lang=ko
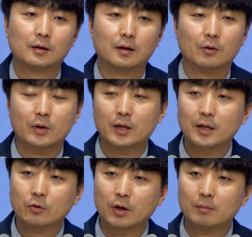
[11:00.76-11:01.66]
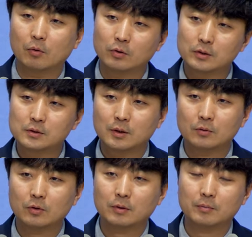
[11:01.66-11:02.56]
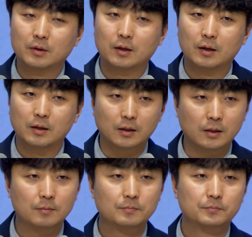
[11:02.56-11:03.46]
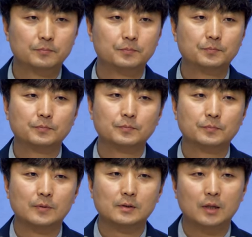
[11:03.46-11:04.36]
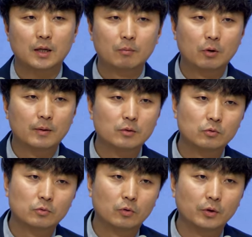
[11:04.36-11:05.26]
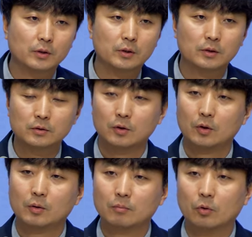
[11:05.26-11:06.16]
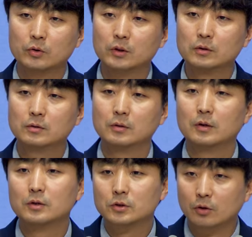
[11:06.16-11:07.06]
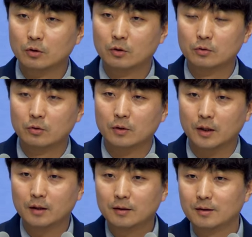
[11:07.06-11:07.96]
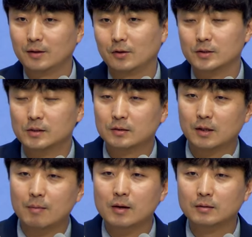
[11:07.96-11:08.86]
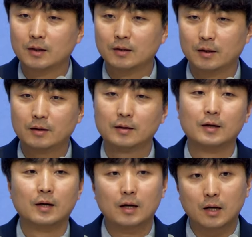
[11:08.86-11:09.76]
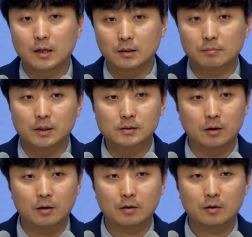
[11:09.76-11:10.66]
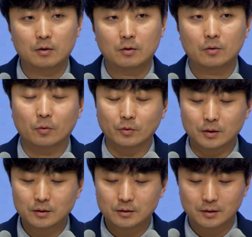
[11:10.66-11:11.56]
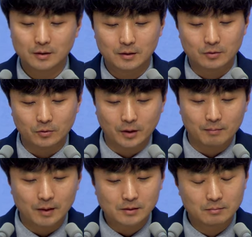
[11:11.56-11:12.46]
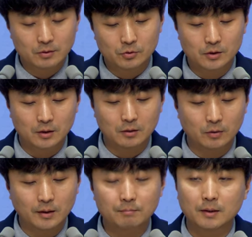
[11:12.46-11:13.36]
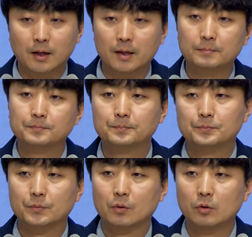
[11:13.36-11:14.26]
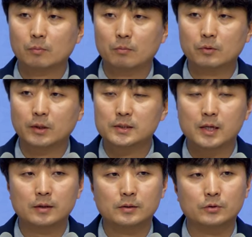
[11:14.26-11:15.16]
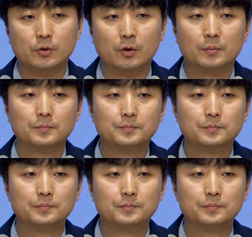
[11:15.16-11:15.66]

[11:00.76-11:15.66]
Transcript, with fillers: 아, 우리 하나교회 모든 성도님들의 하나님, 세계복음화를 꿈꾸고 있는 모든 전도운동의 절대 망대의 하나님께서 오늘 우리에게 말씀을 주시기를 원합니다. 오늘 본문은 이사여서죠.